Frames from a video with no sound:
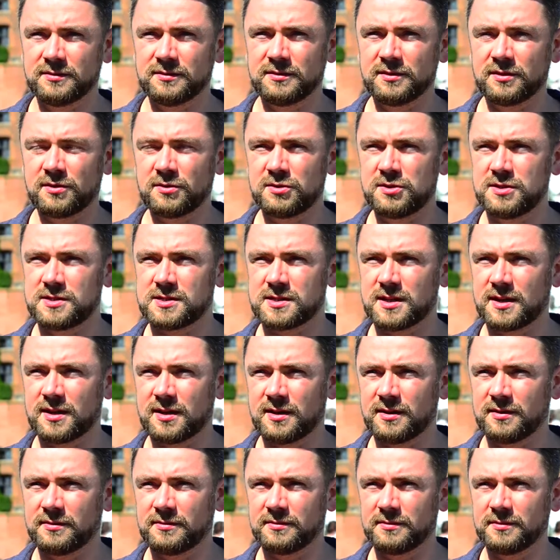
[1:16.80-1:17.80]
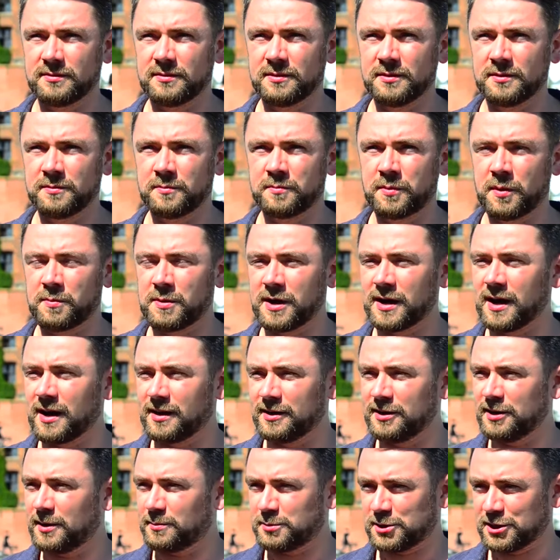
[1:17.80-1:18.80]
Rodzice
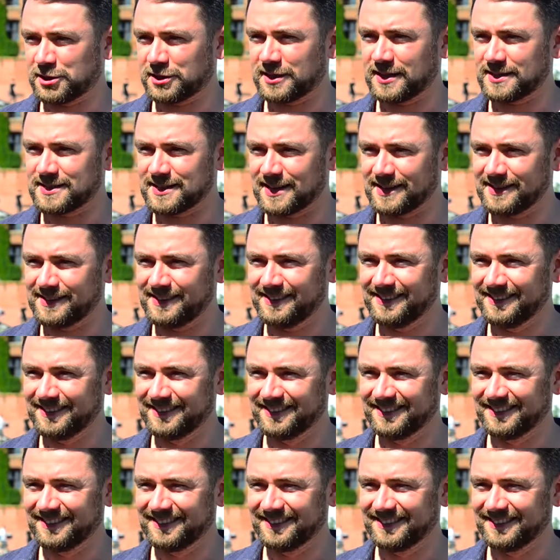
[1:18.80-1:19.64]
pomagali, nie przeszkadzali.